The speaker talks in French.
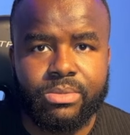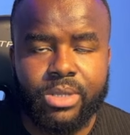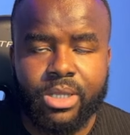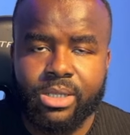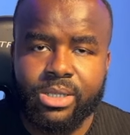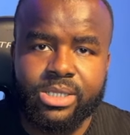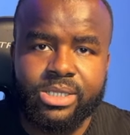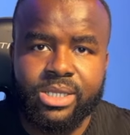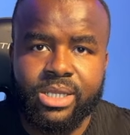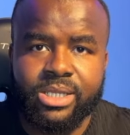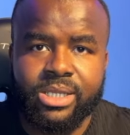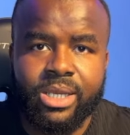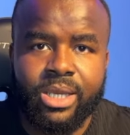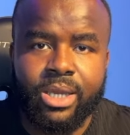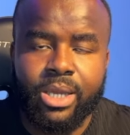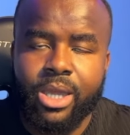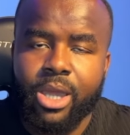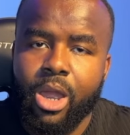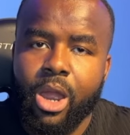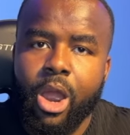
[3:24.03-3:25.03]
quand il
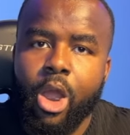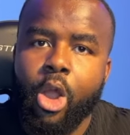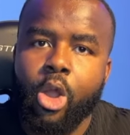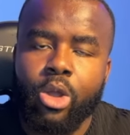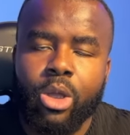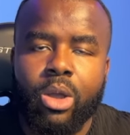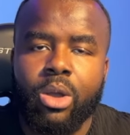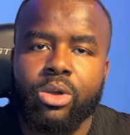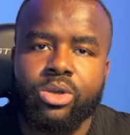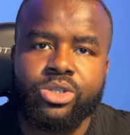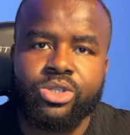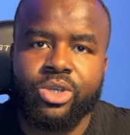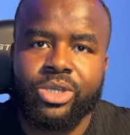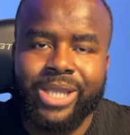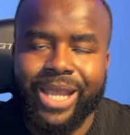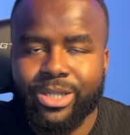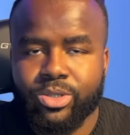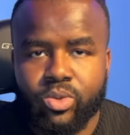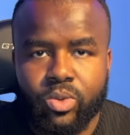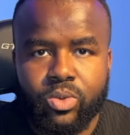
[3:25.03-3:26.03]
était un gosse, un
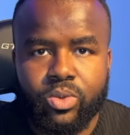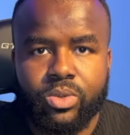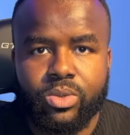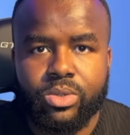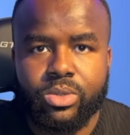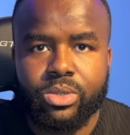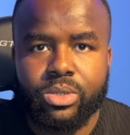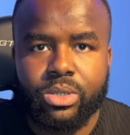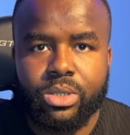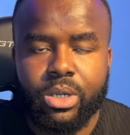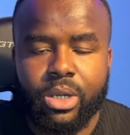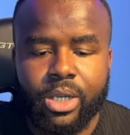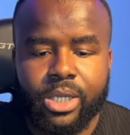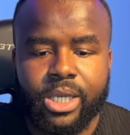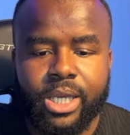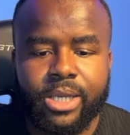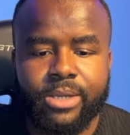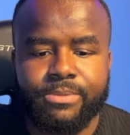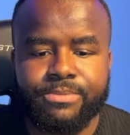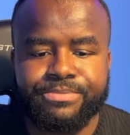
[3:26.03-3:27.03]
ado, ok
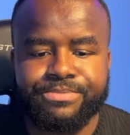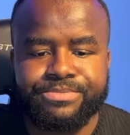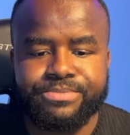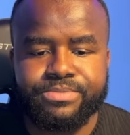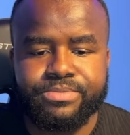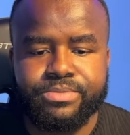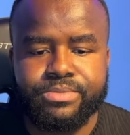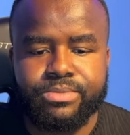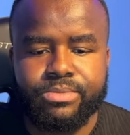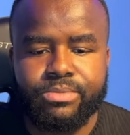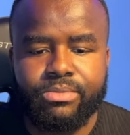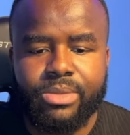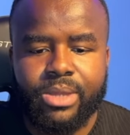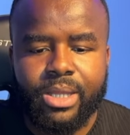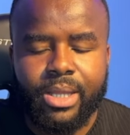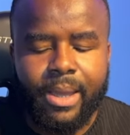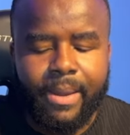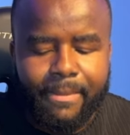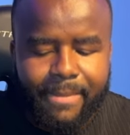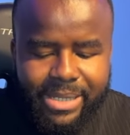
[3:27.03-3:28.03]

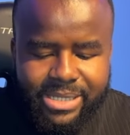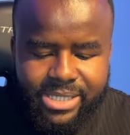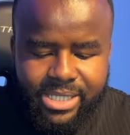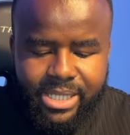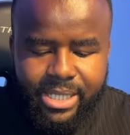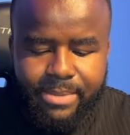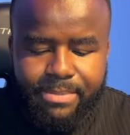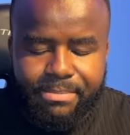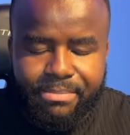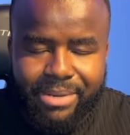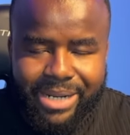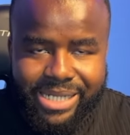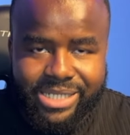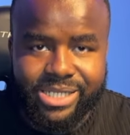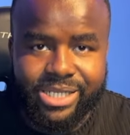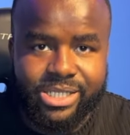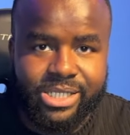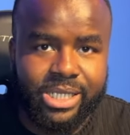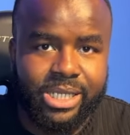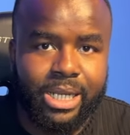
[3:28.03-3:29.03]
Parce qu'il
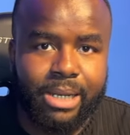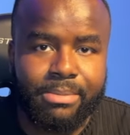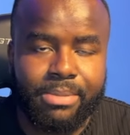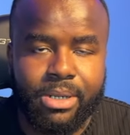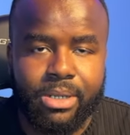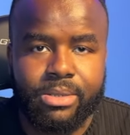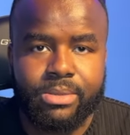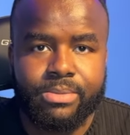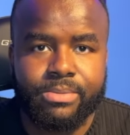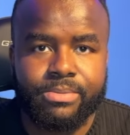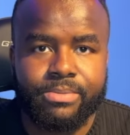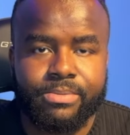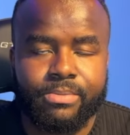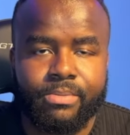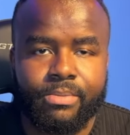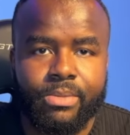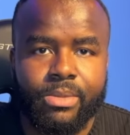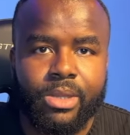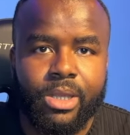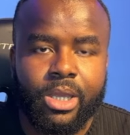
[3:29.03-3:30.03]
pratique ce qu'il apprend.
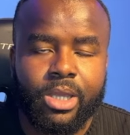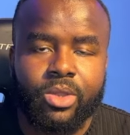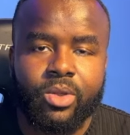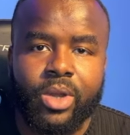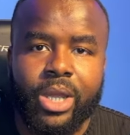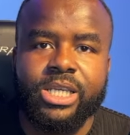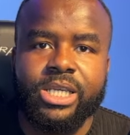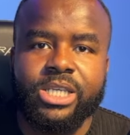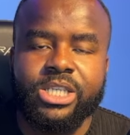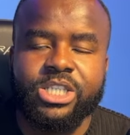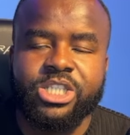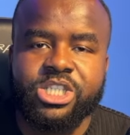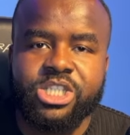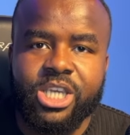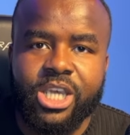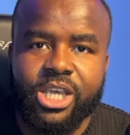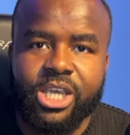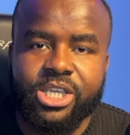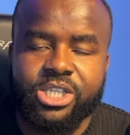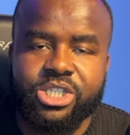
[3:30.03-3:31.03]
Donc
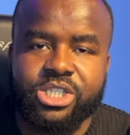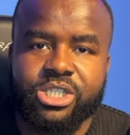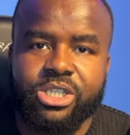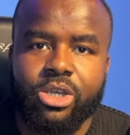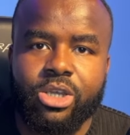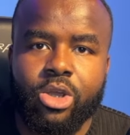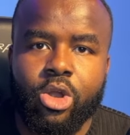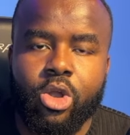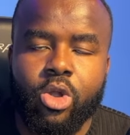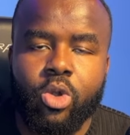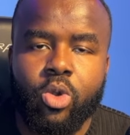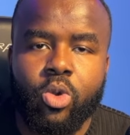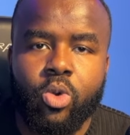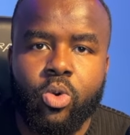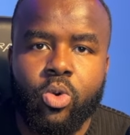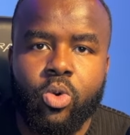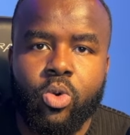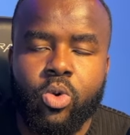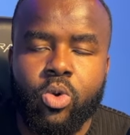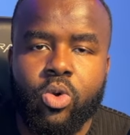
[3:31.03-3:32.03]
cherche un
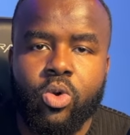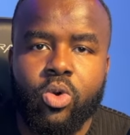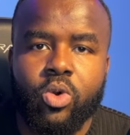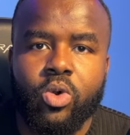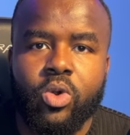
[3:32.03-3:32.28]
cours